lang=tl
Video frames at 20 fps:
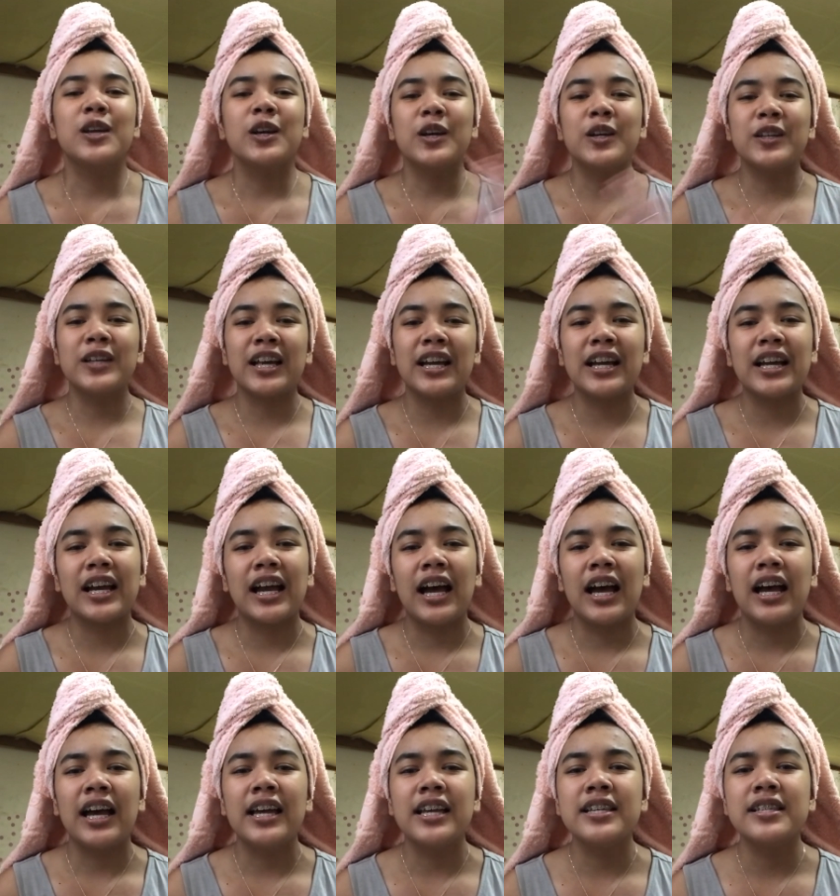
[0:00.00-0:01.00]
so yun nga
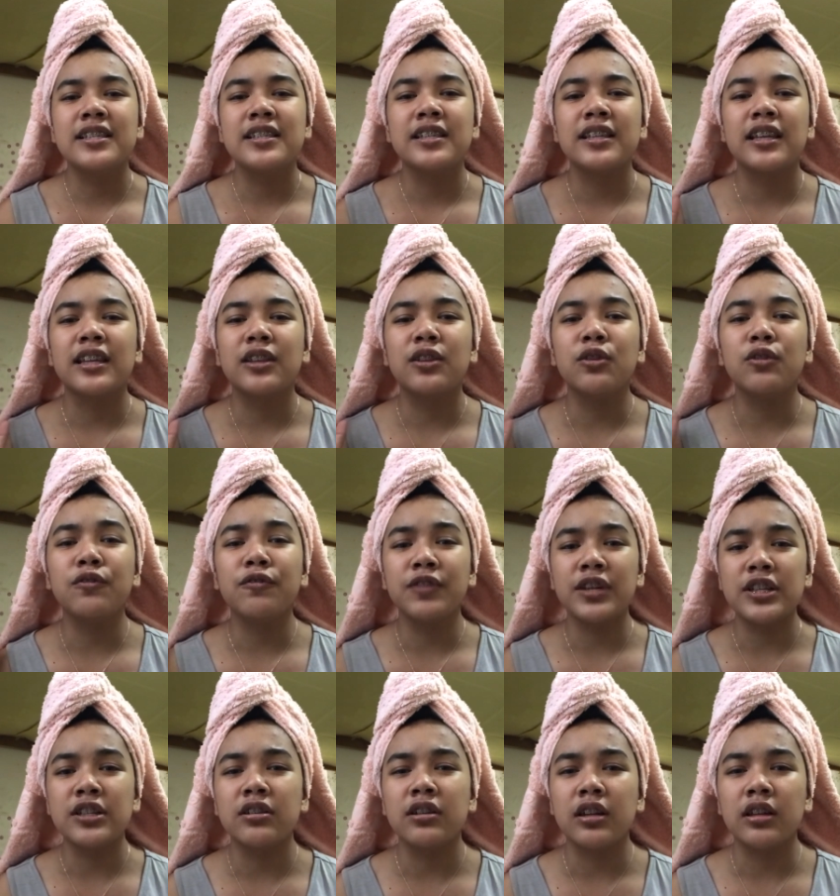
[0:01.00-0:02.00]
guys, itong
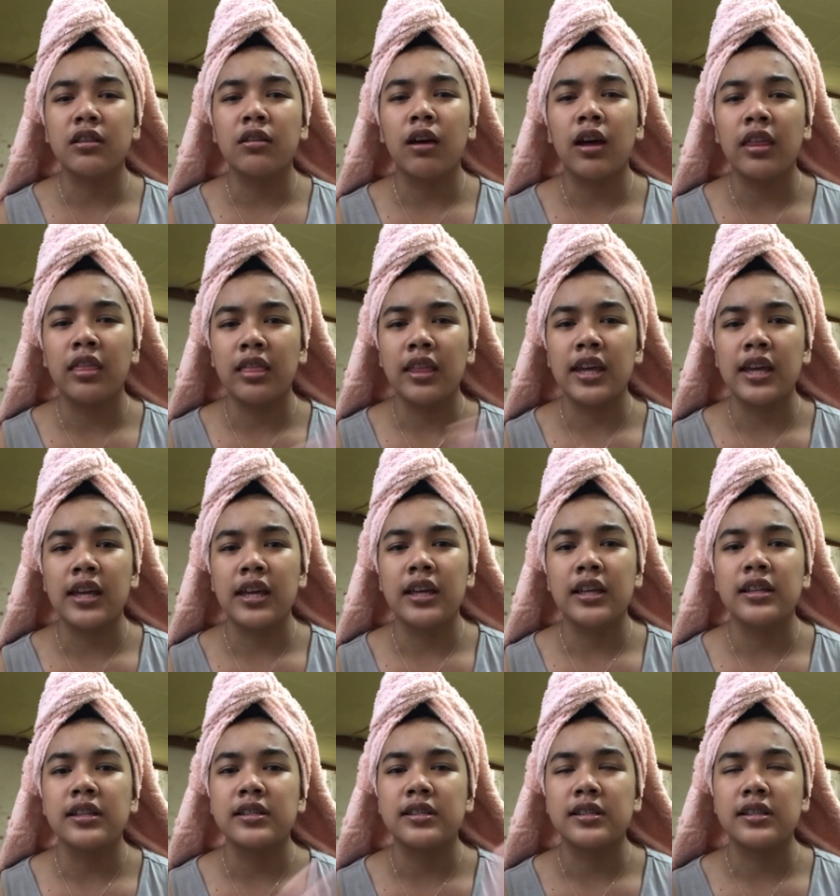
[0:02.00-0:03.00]
video na to I think
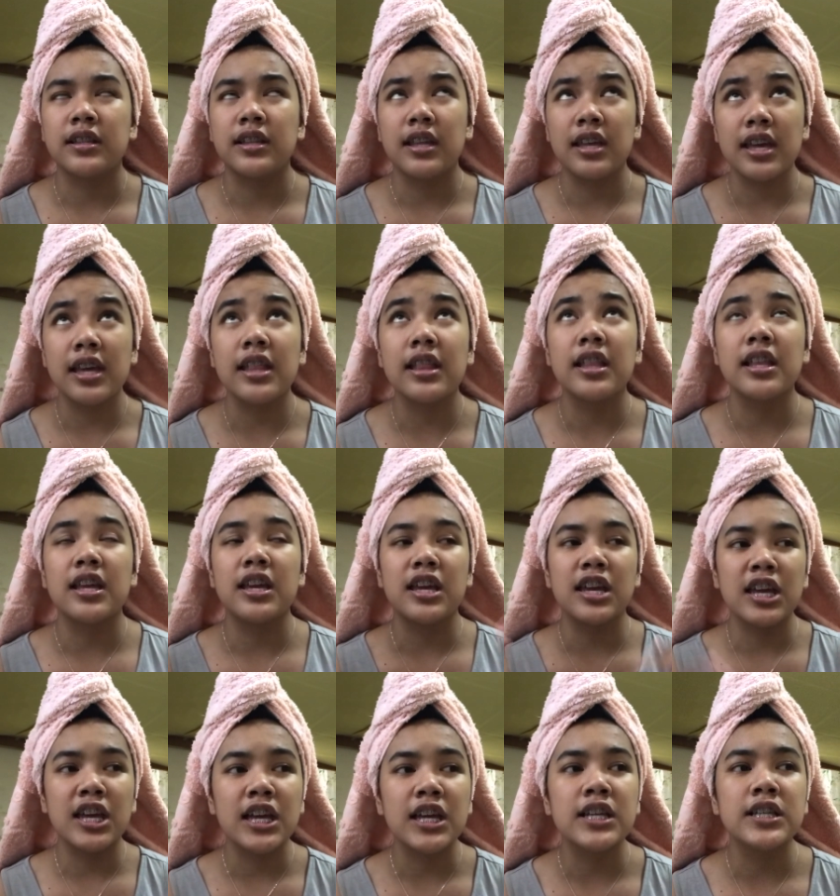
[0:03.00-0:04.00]
it it
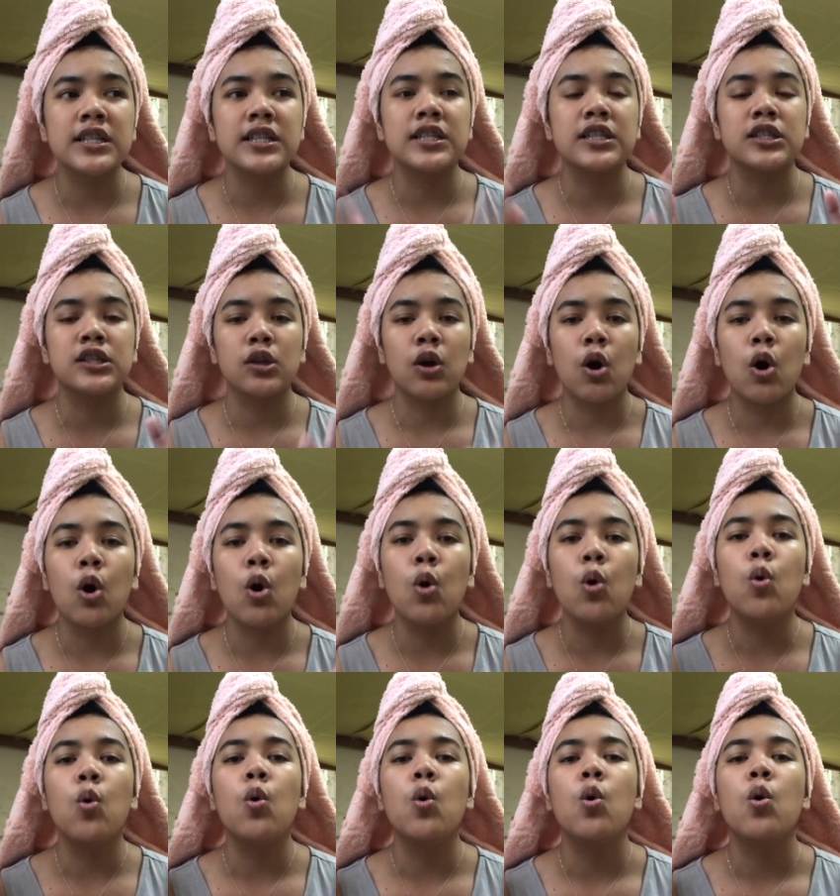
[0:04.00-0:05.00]
is
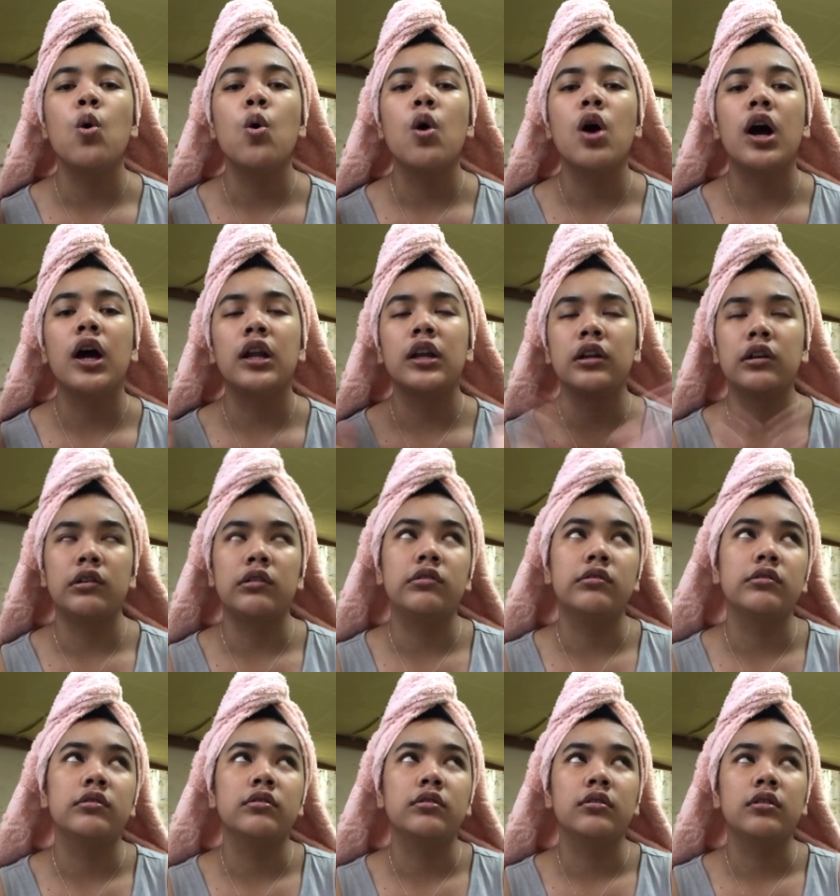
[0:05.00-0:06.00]
so ano,
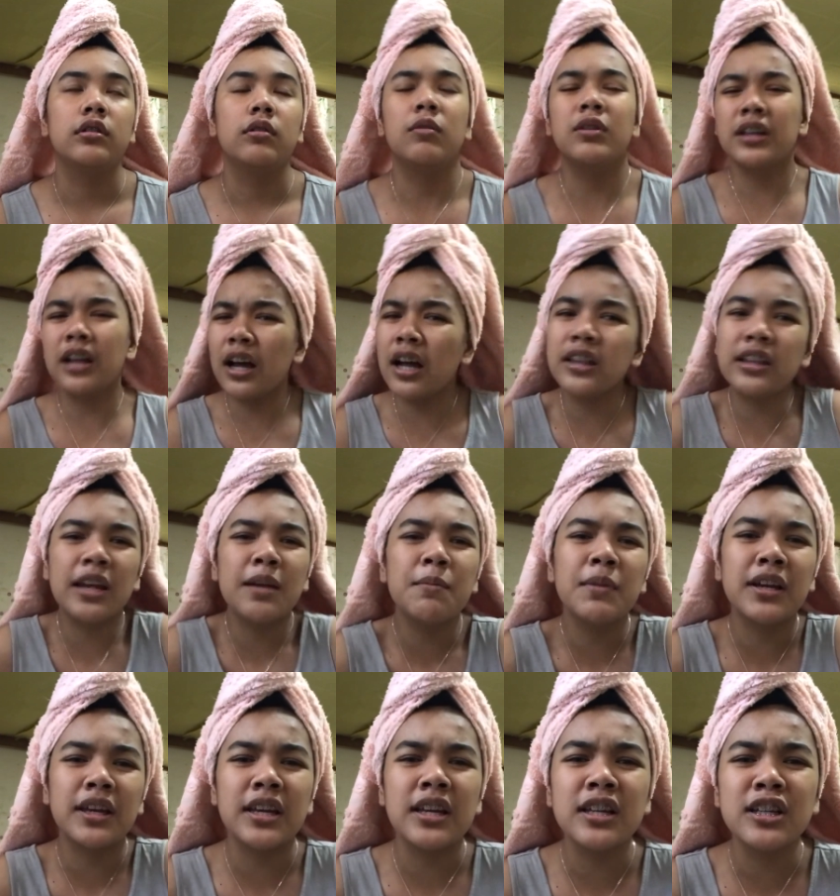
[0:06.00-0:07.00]
Huwag na nga tayo
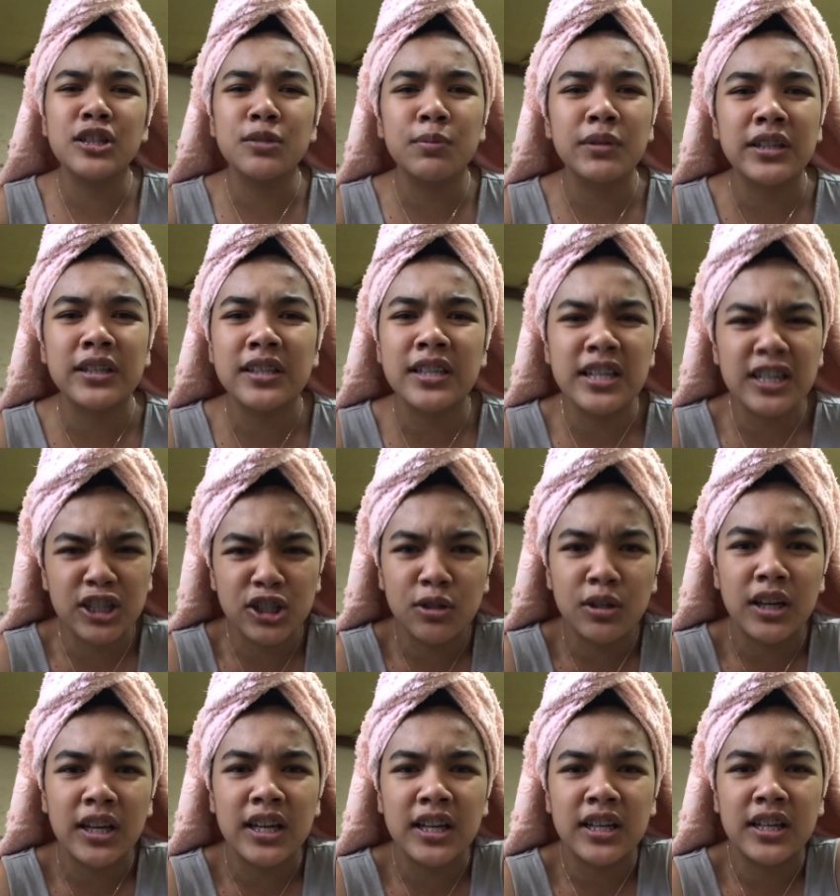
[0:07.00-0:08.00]
mag-English. Ba't kasi
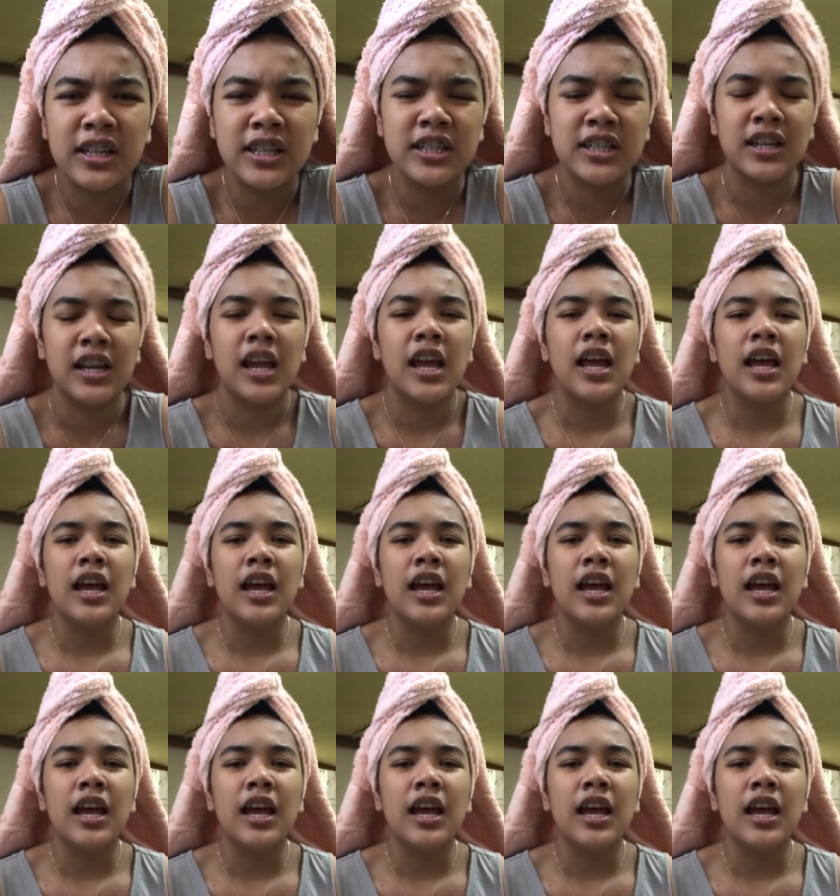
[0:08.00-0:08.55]
English na English?